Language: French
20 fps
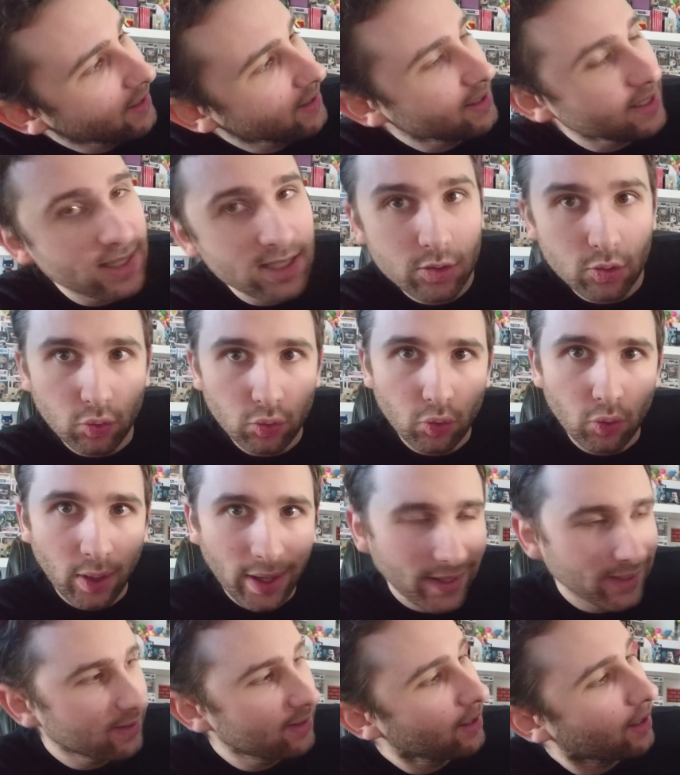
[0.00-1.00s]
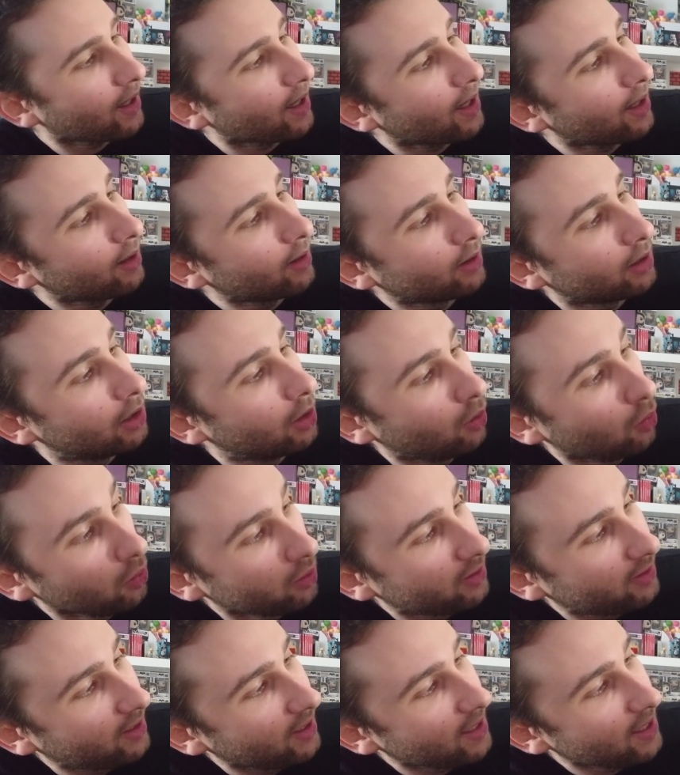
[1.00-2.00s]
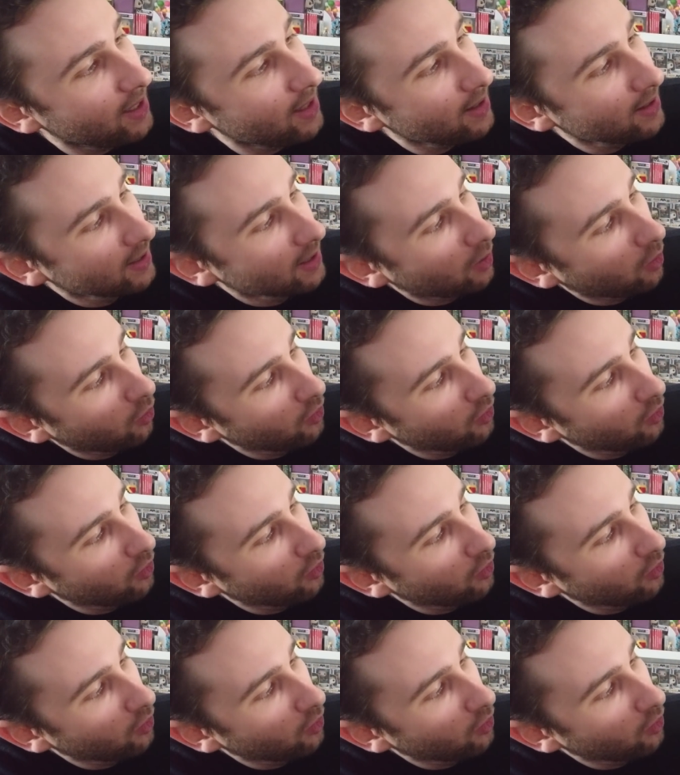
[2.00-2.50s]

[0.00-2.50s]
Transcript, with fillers: un disque de 1 Tera euh, octet